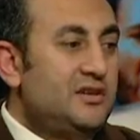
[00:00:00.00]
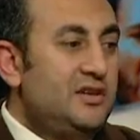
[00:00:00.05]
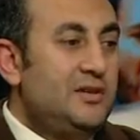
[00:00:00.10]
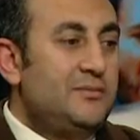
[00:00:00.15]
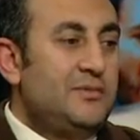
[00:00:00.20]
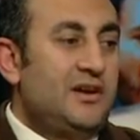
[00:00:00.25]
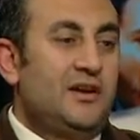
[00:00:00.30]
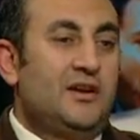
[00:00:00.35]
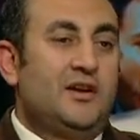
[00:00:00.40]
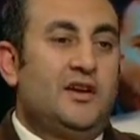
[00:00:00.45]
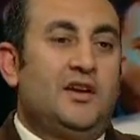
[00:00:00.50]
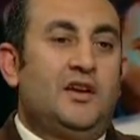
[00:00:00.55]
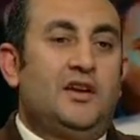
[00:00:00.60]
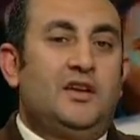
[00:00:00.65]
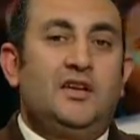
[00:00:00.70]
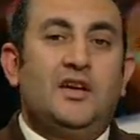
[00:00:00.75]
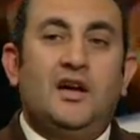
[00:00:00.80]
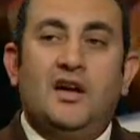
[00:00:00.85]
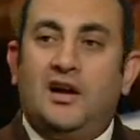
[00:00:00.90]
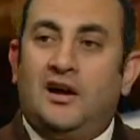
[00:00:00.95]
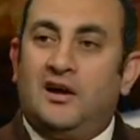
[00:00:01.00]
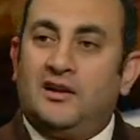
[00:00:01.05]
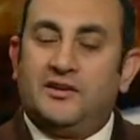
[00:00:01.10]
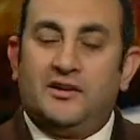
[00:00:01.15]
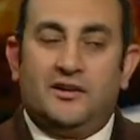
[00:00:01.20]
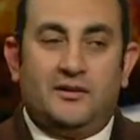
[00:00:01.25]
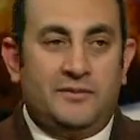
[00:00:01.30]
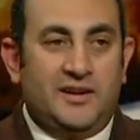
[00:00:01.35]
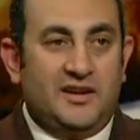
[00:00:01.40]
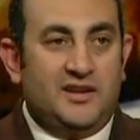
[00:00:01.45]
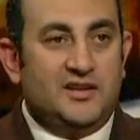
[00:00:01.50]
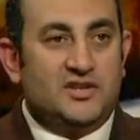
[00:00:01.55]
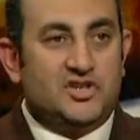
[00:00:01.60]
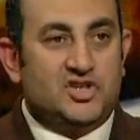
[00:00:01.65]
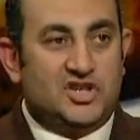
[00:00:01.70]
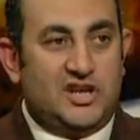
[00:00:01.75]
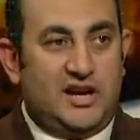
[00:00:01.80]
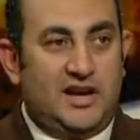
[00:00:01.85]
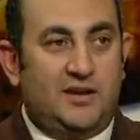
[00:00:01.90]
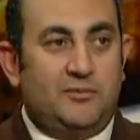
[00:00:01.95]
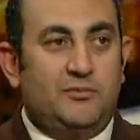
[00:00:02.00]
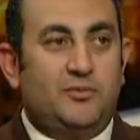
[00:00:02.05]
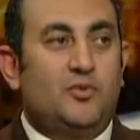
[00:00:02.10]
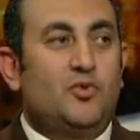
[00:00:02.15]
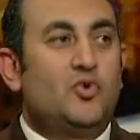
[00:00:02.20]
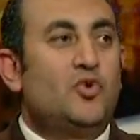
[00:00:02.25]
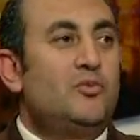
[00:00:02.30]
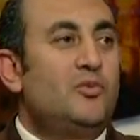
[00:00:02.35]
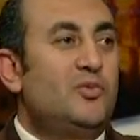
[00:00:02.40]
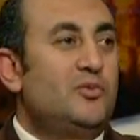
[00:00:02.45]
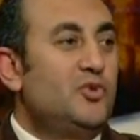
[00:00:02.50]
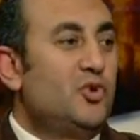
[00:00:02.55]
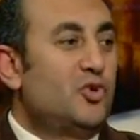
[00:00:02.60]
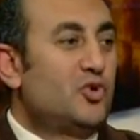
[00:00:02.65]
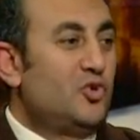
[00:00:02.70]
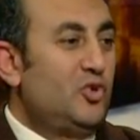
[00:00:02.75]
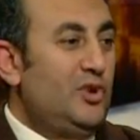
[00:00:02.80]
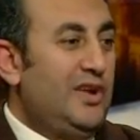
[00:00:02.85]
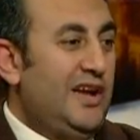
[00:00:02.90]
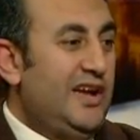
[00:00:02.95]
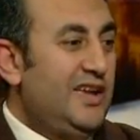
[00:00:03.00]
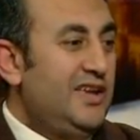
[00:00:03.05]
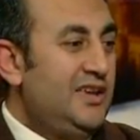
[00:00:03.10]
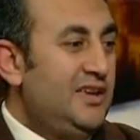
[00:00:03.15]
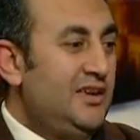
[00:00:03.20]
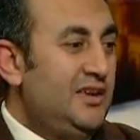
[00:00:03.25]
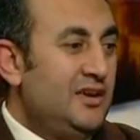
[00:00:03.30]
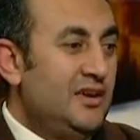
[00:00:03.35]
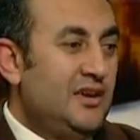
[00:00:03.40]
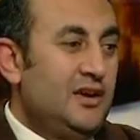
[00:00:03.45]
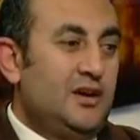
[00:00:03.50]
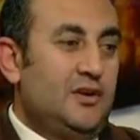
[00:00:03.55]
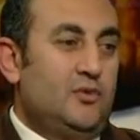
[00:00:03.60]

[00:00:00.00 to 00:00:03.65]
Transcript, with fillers: قيمه يا اعضاء مجلس الشعب قوموا بدوركم الحقيقي